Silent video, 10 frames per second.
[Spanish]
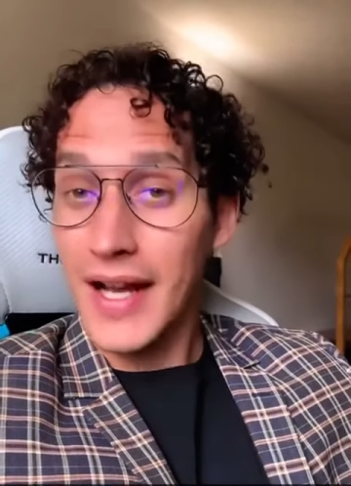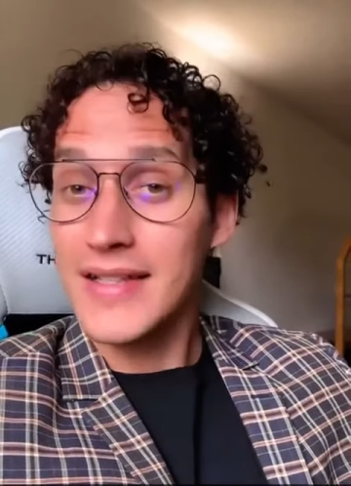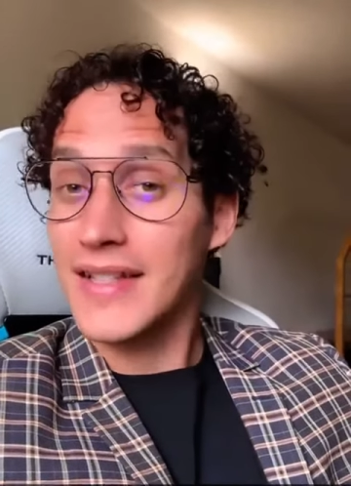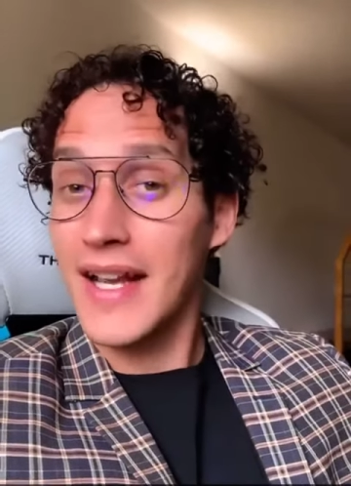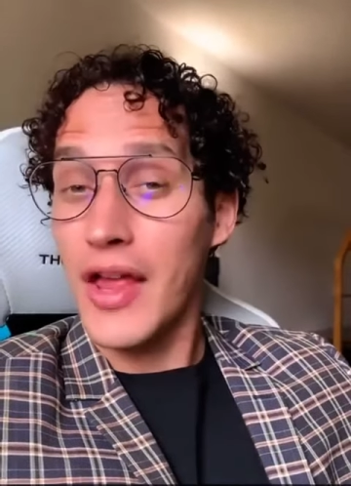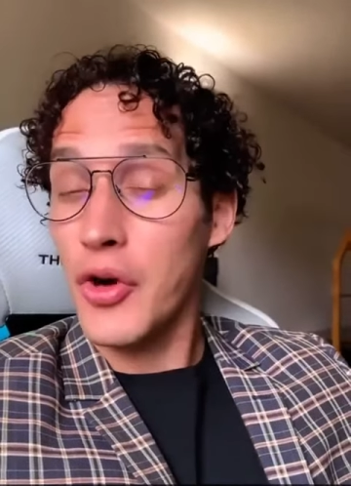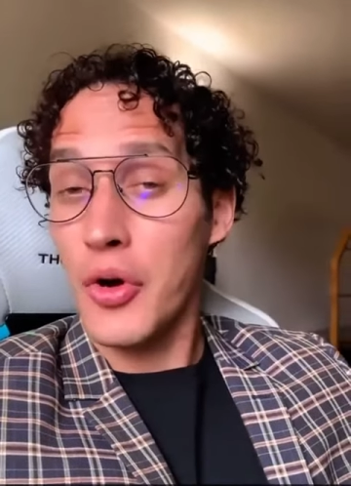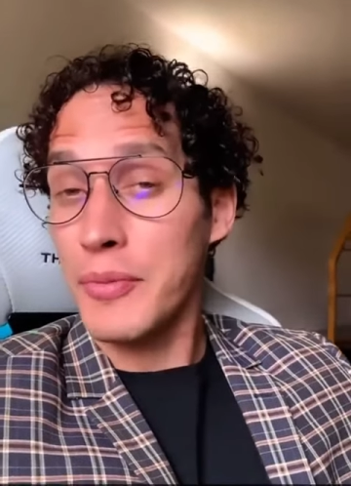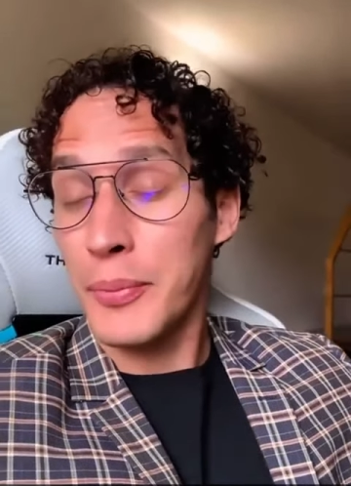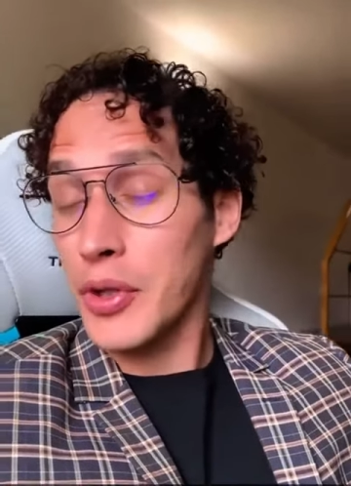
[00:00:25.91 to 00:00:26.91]

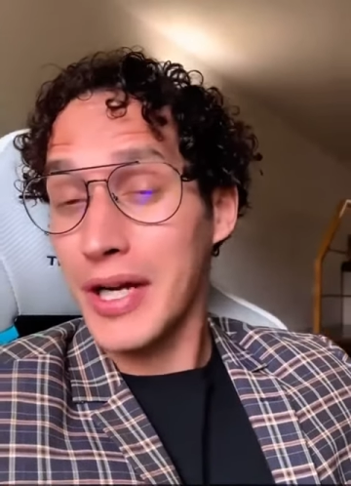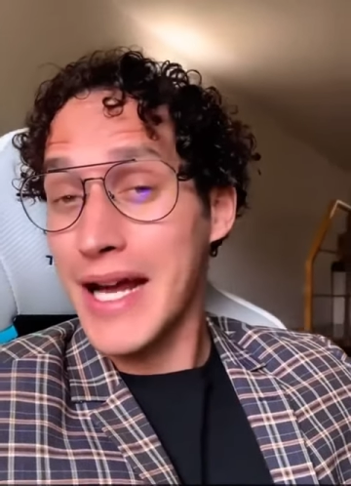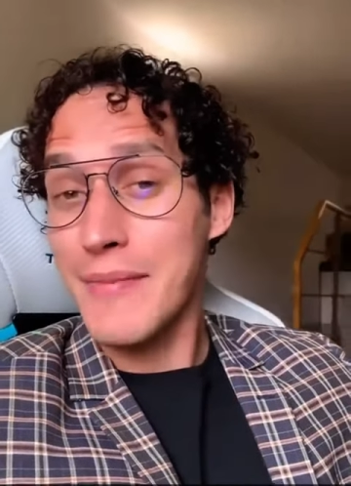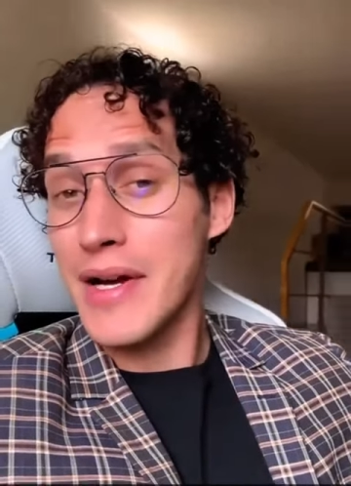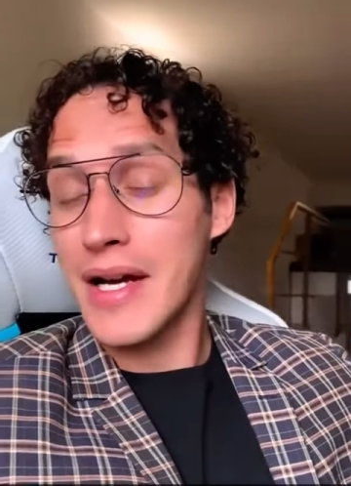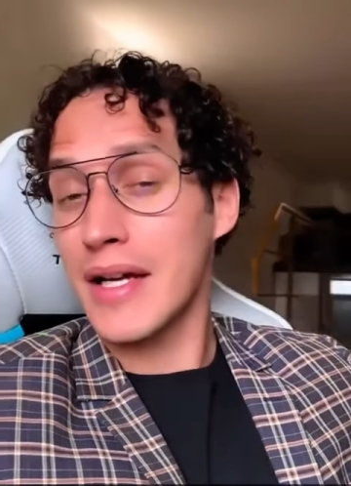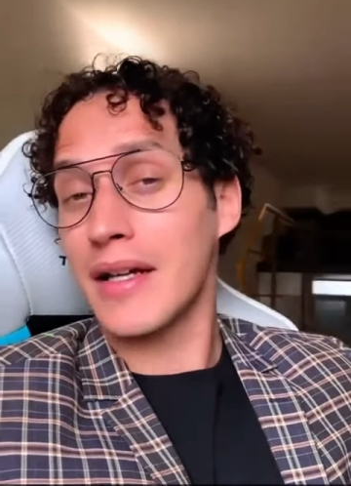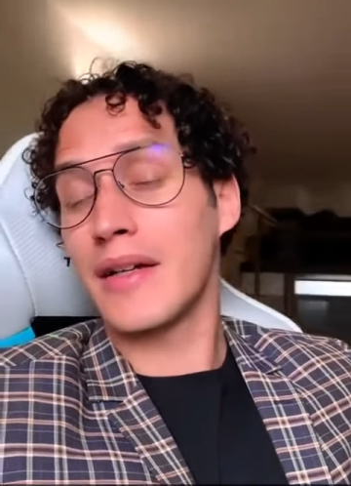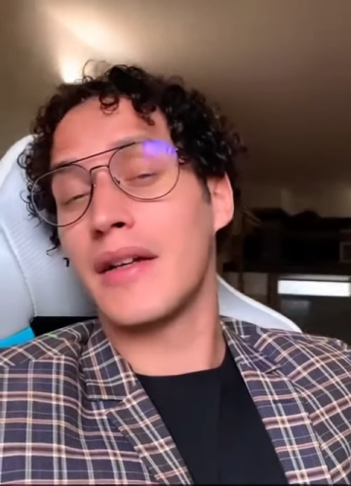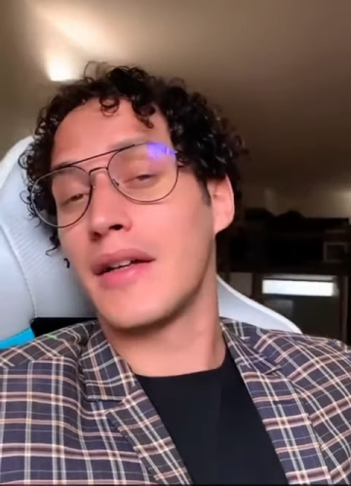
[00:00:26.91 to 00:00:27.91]
cancelado mi
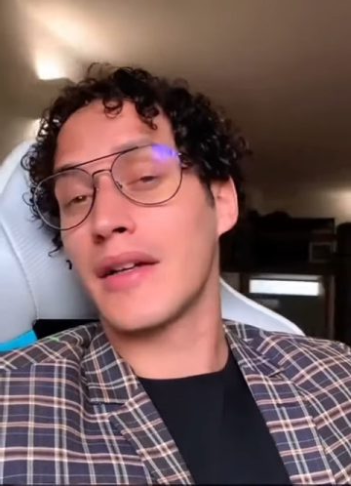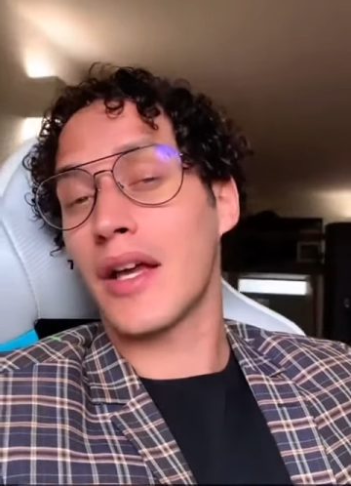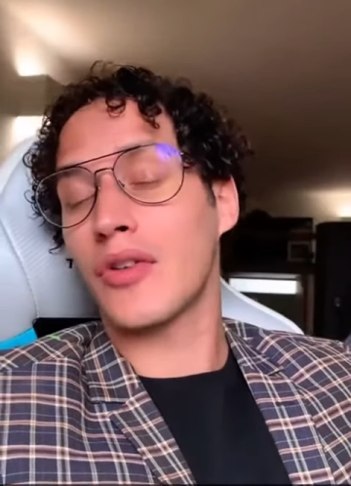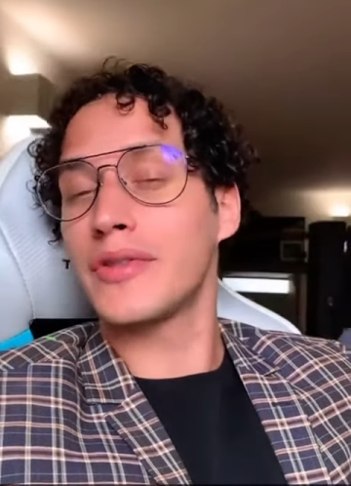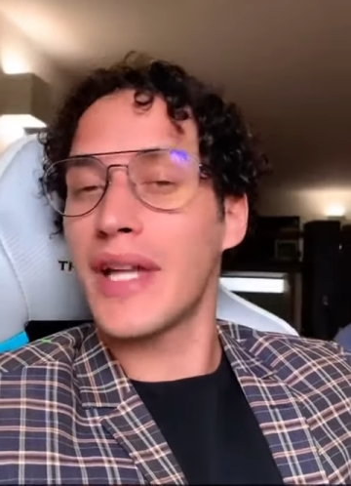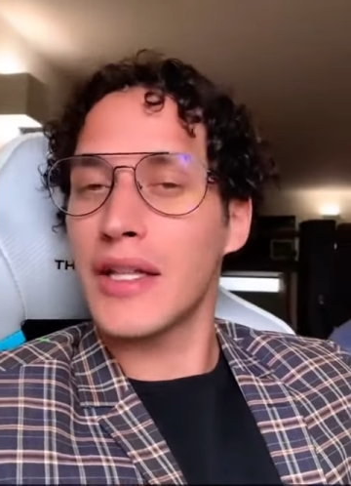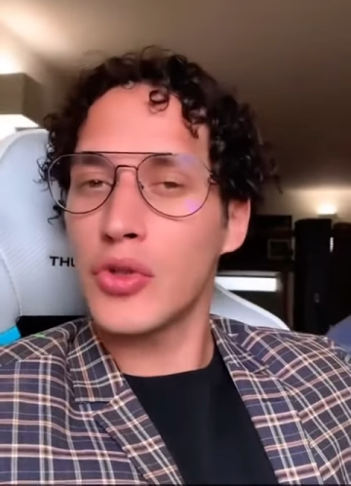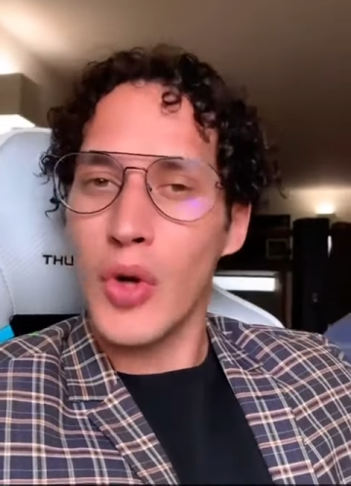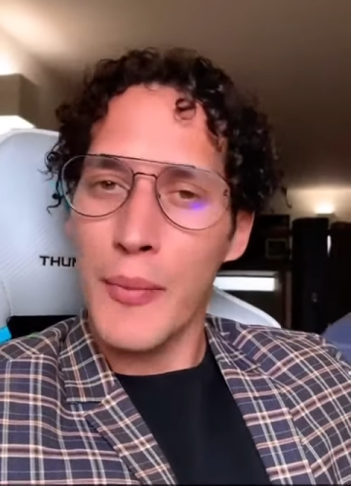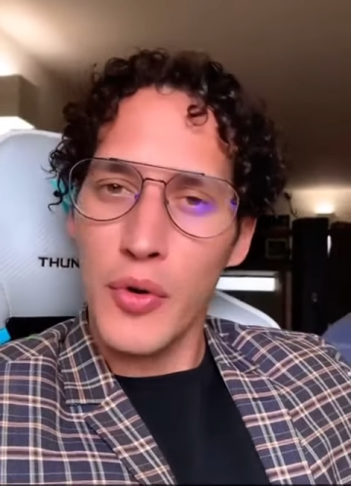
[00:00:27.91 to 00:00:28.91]
programa que con
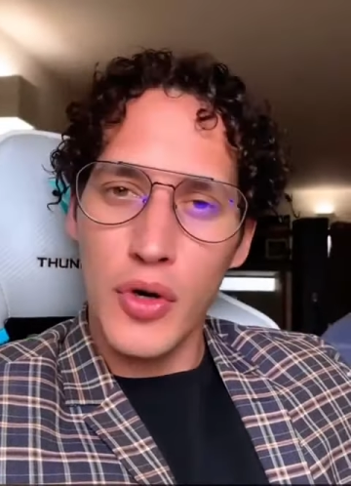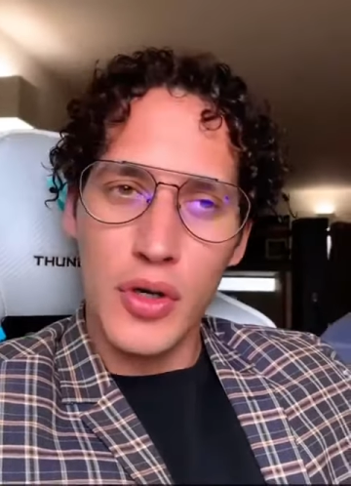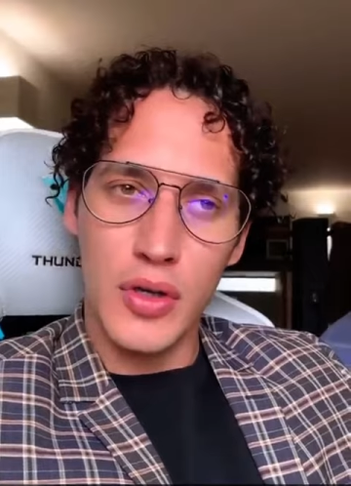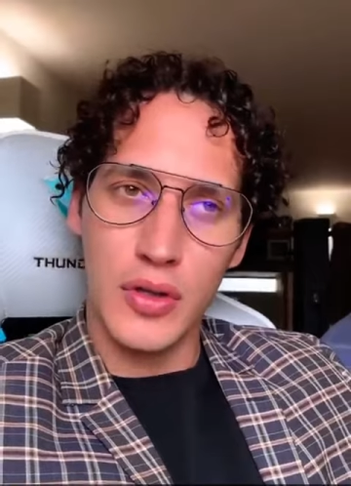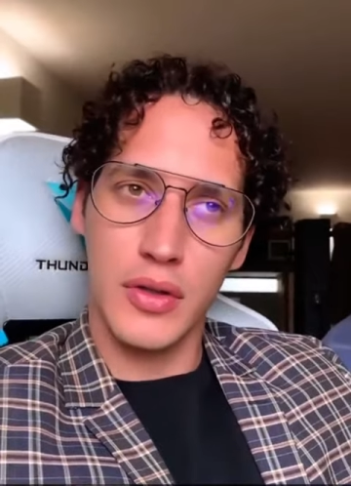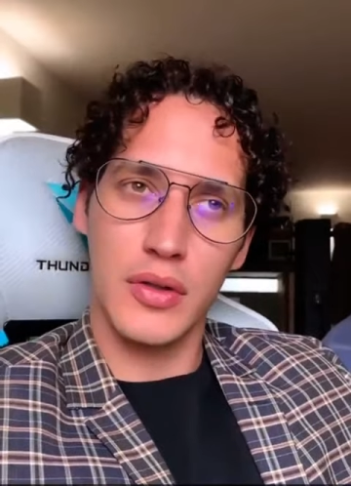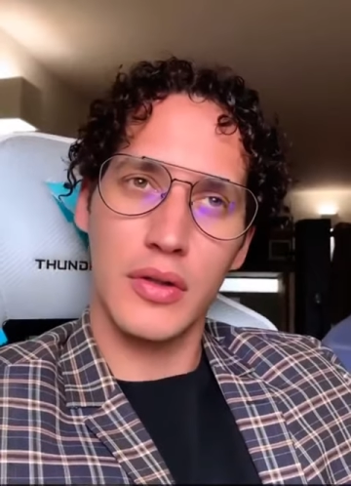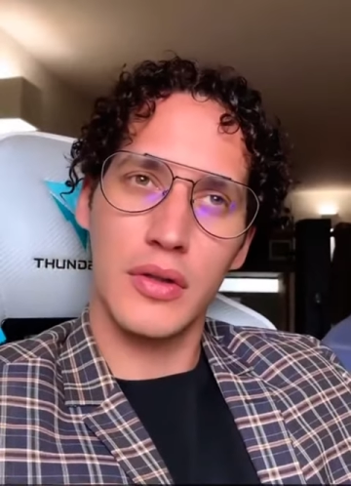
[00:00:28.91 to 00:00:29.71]
tanto amor